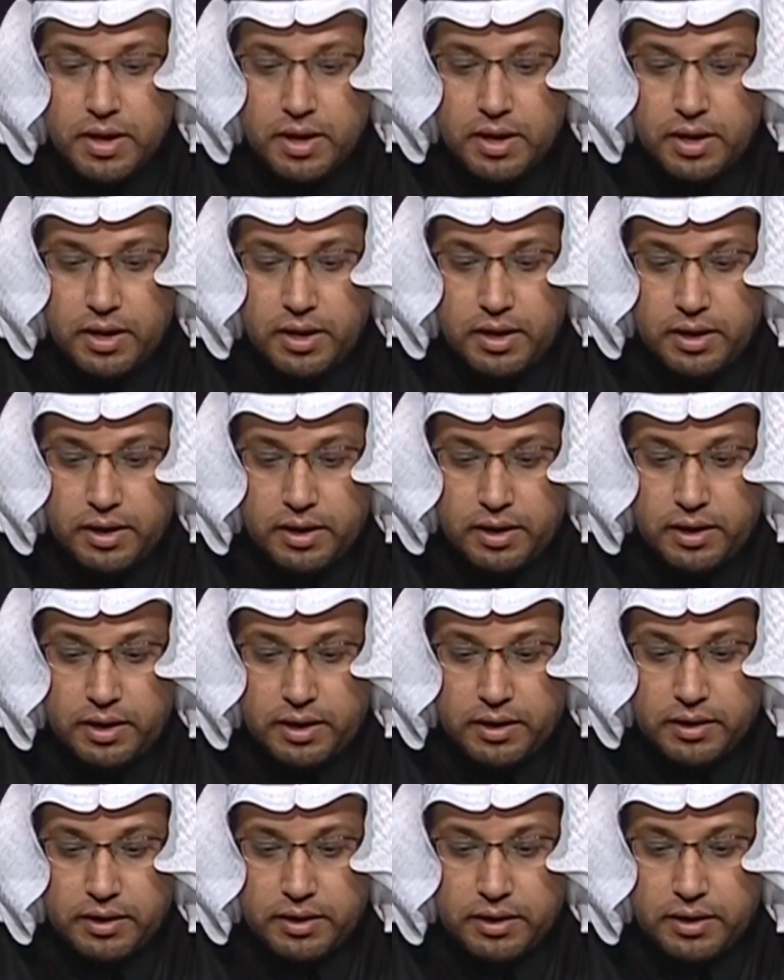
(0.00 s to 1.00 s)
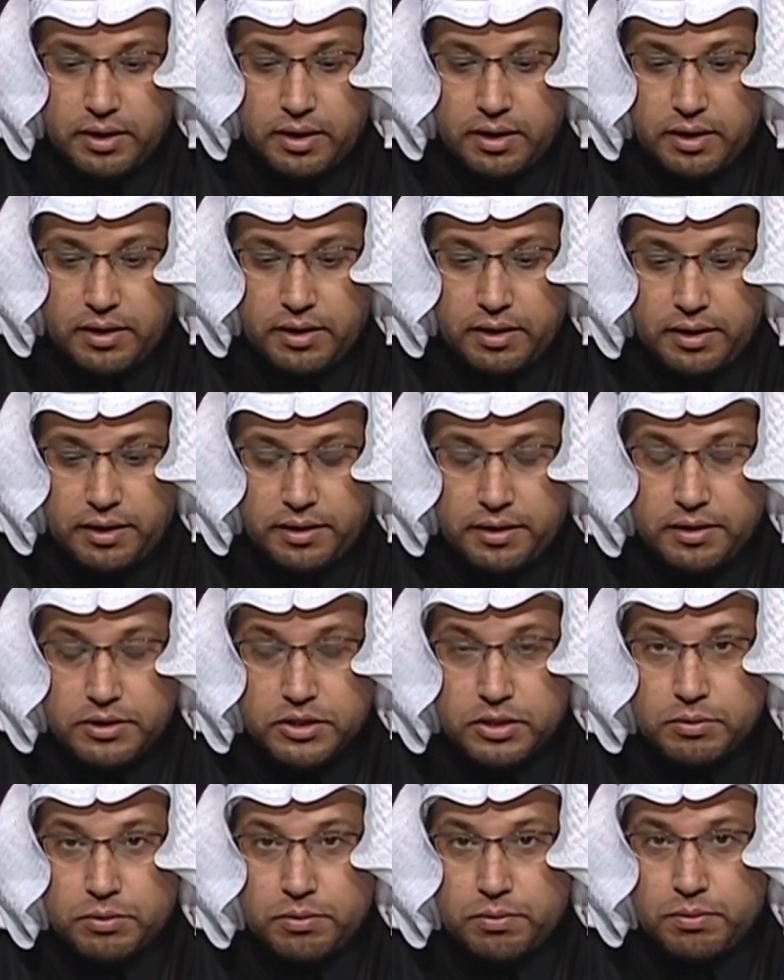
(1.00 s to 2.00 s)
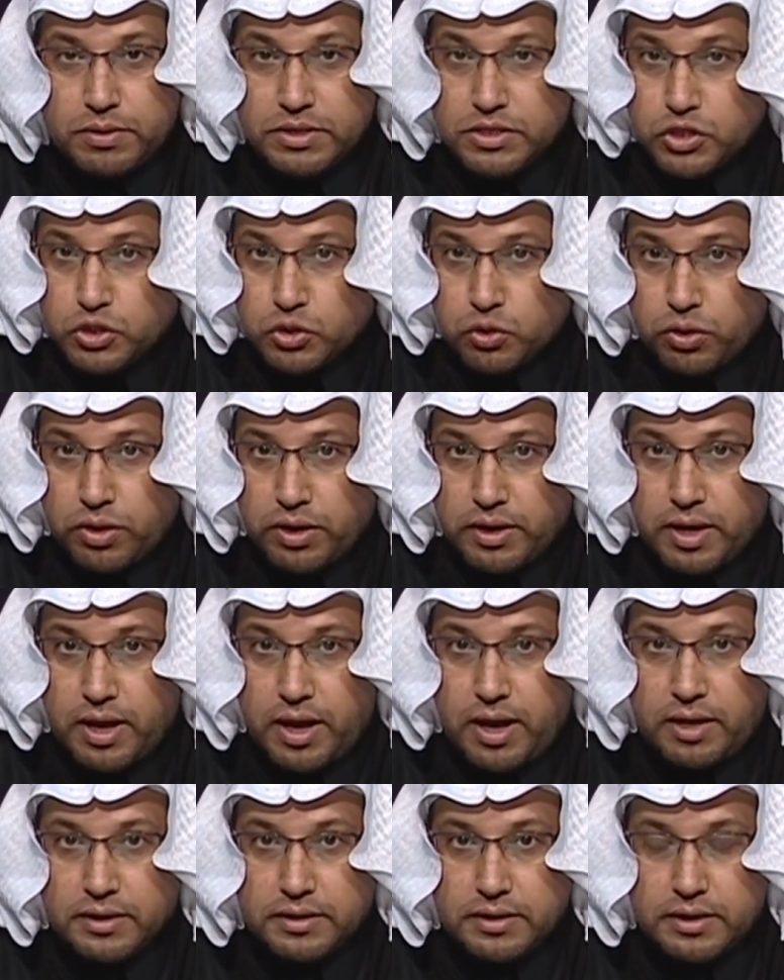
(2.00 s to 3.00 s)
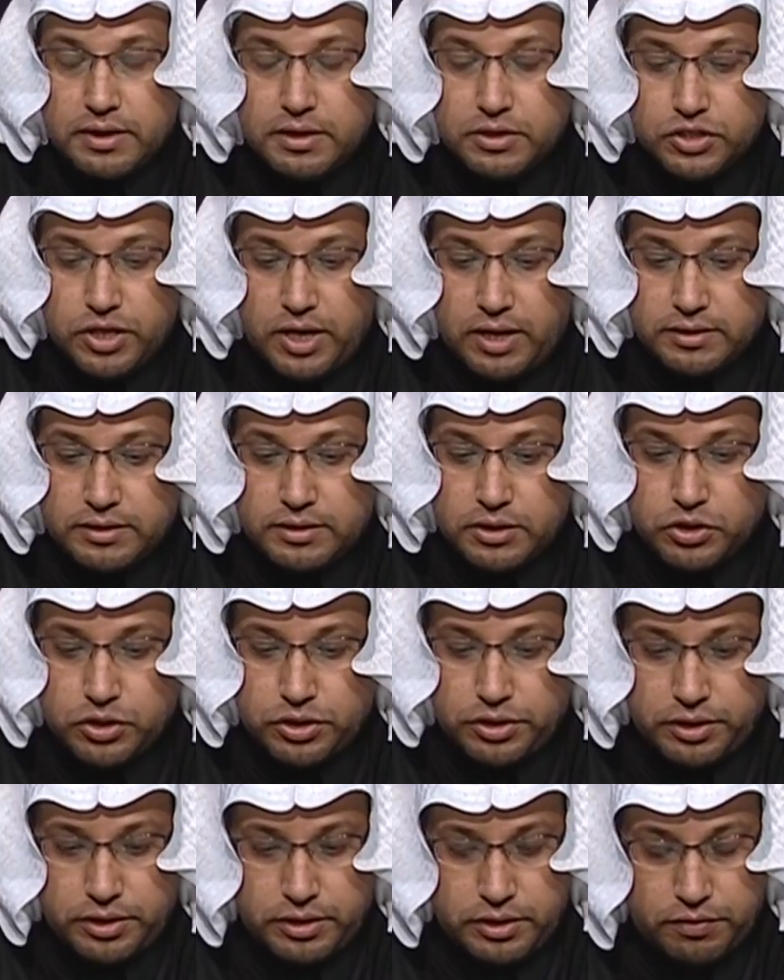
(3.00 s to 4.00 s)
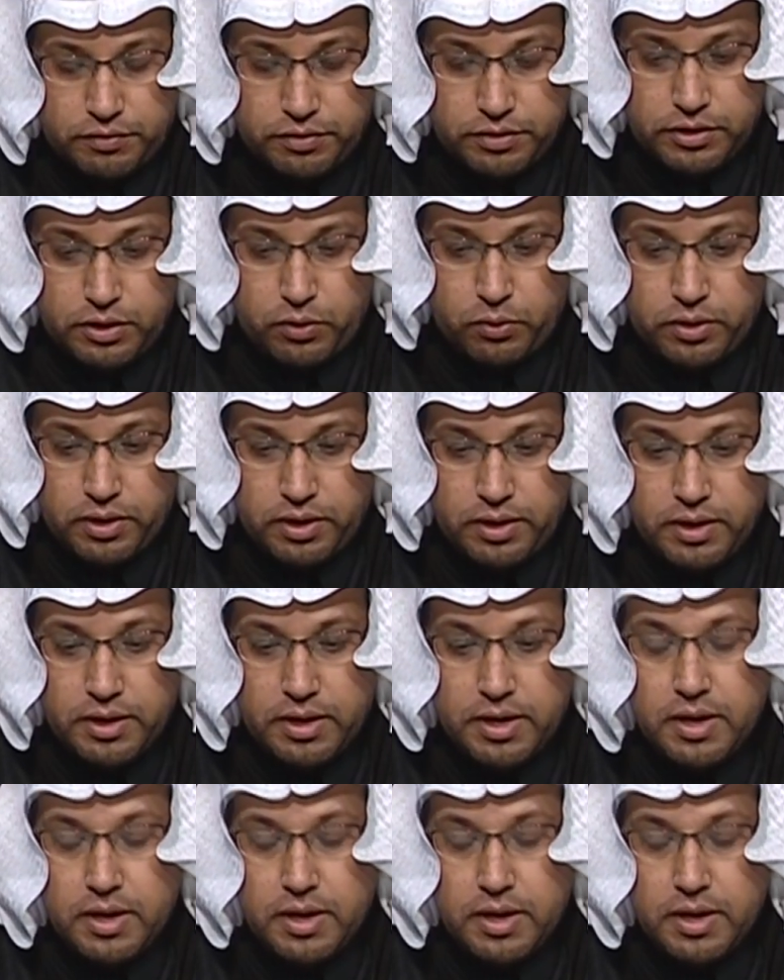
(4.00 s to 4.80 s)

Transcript: آه، الحقيقه يعني مجلس الشورى كاحد الجهات التشريعيه في الدوله